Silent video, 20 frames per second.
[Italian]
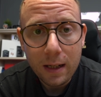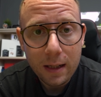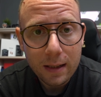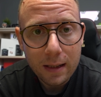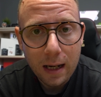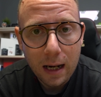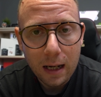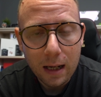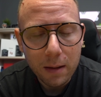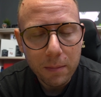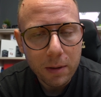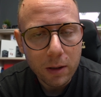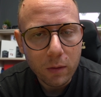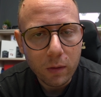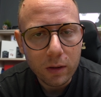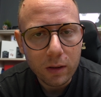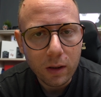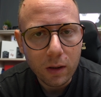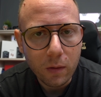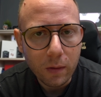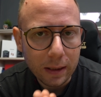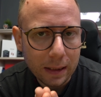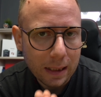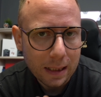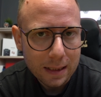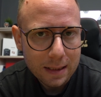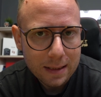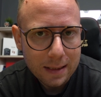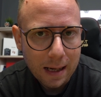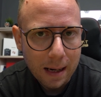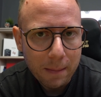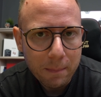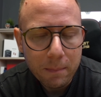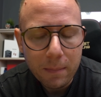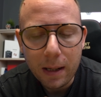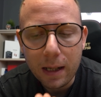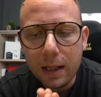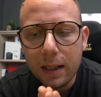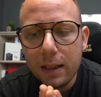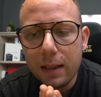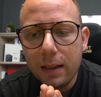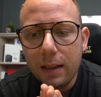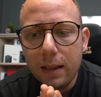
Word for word: in Italia per quanto riguarda la stampa.